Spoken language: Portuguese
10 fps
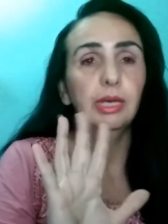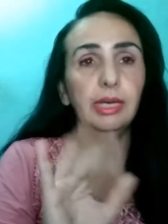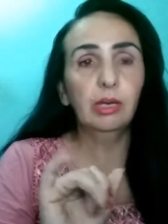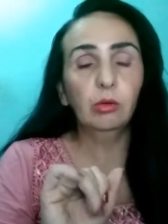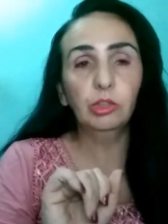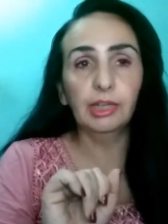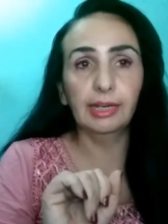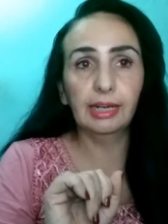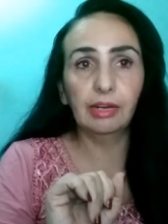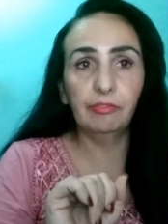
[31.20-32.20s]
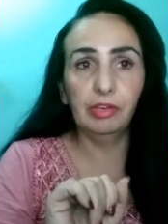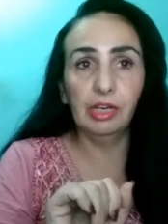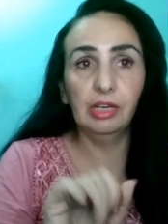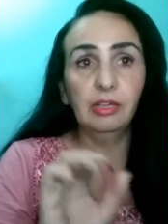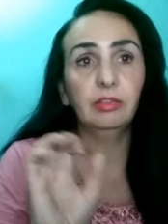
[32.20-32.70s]
eu já
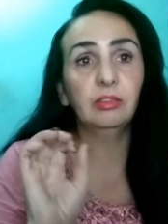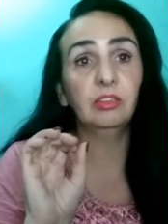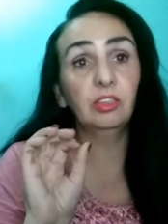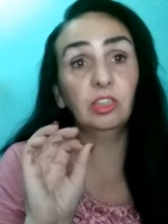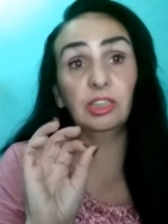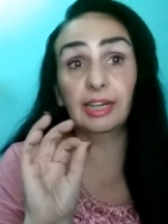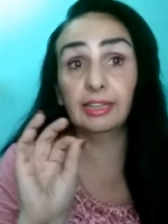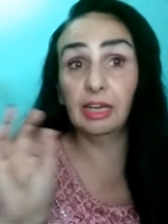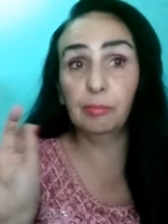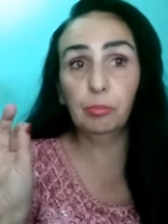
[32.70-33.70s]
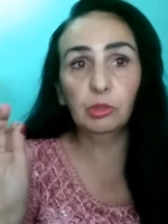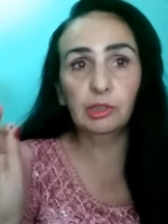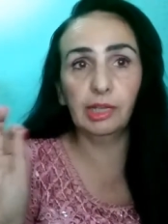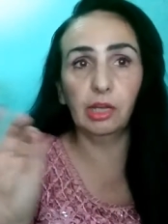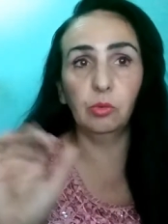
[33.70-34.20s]
gravei e já até
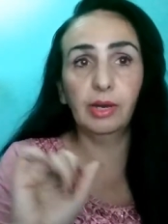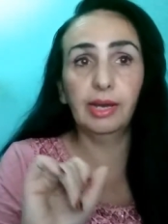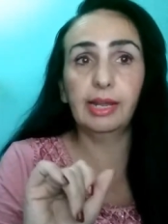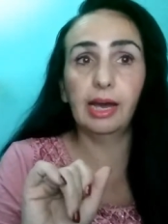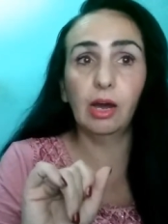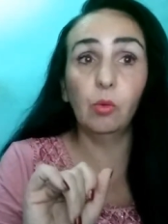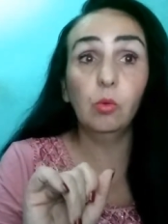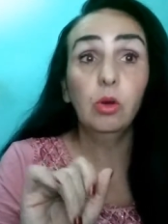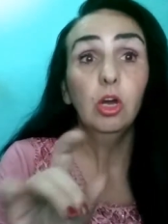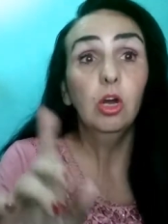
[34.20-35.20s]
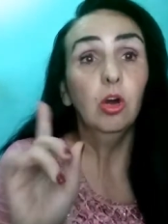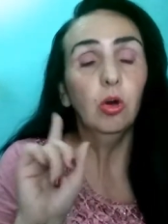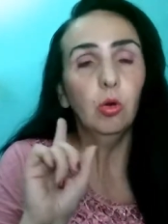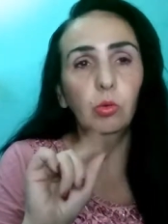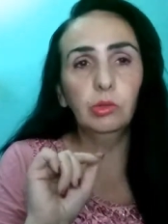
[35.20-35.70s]
postei no canal,
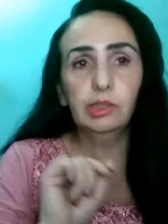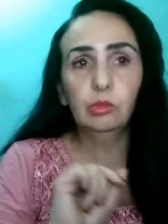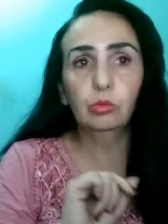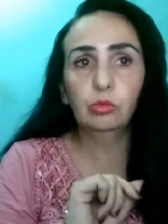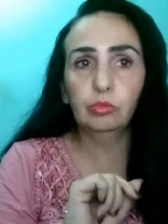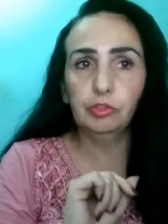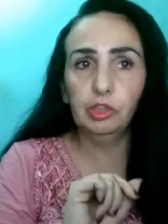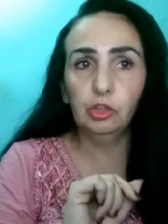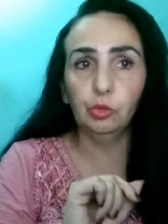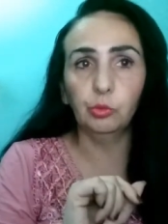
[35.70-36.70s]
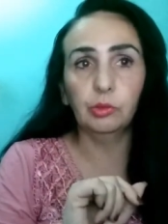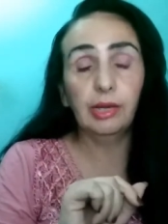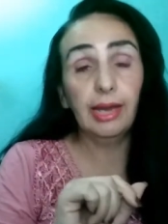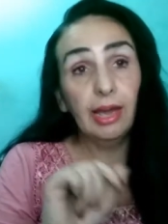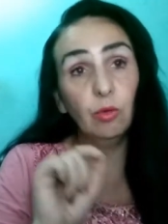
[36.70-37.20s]
o segundo vídeo
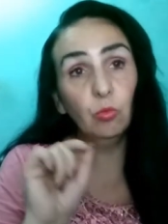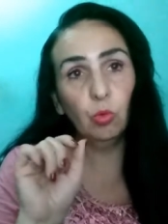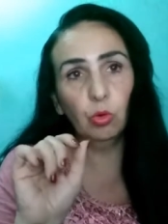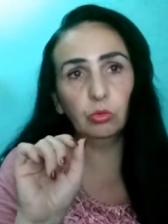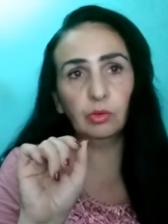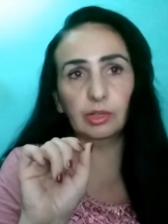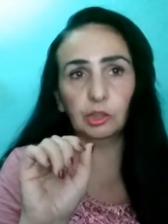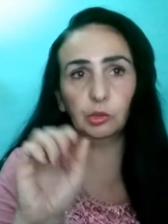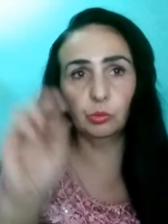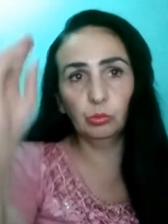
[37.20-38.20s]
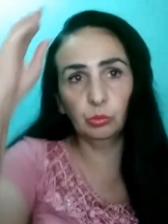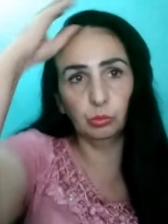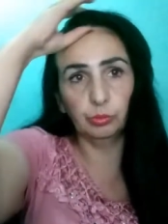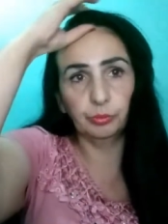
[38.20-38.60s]
é um outro assunto